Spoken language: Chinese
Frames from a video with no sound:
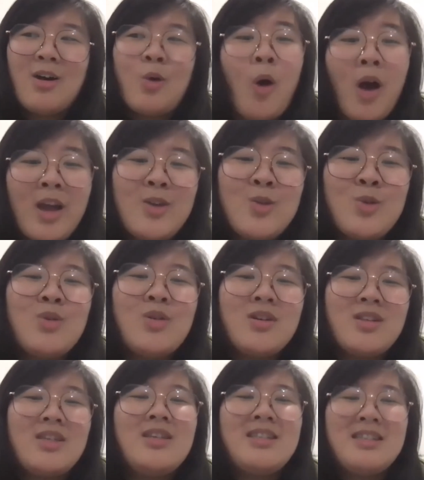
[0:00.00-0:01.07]
快速
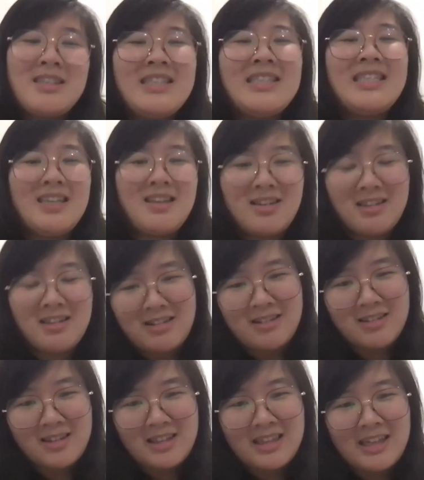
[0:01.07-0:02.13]
的这个世界
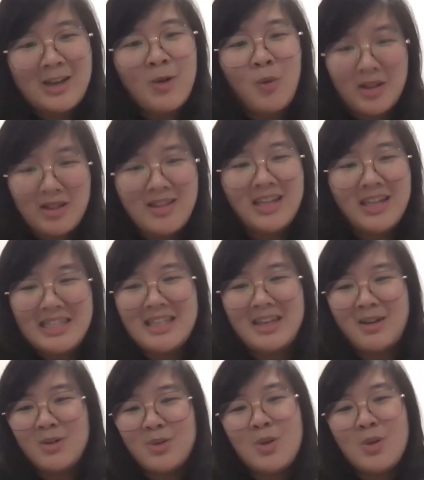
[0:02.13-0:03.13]
那个观念，你知道，